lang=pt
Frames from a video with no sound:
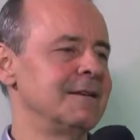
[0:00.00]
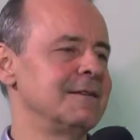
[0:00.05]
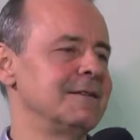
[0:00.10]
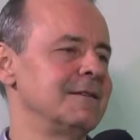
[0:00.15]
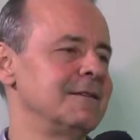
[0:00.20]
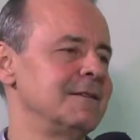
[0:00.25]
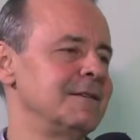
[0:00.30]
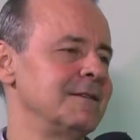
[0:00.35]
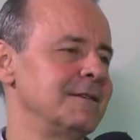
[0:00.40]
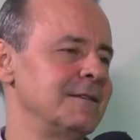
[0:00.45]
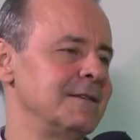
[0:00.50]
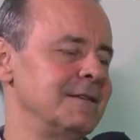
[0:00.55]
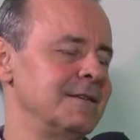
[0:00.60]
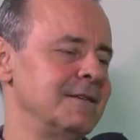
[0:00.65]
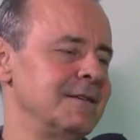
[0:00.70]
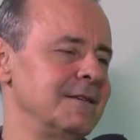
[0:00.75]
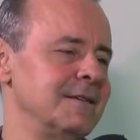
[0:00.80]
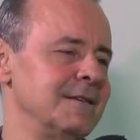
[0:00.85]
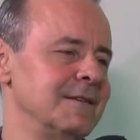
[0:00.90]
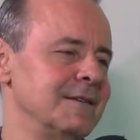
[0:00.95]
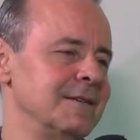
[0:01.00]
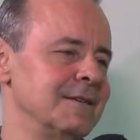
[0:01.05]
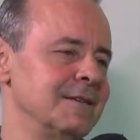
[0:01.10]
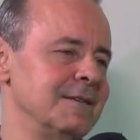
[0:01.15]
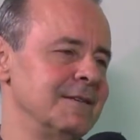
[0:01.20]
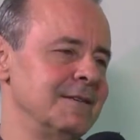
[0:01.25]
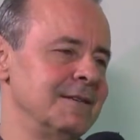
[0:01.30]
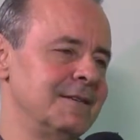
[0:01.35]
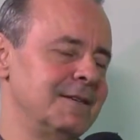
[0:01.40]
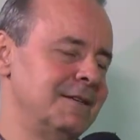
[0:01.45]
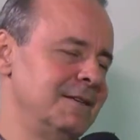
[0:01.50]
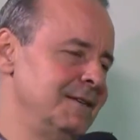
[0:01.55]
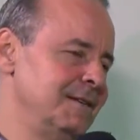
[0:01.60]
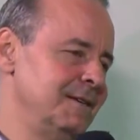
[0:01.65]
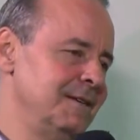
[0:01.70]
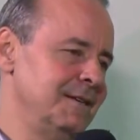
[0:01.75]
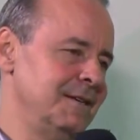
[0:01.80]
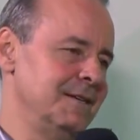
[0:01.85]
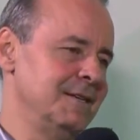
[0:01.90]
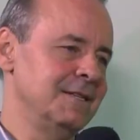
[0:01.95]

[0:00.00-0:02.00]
E, e que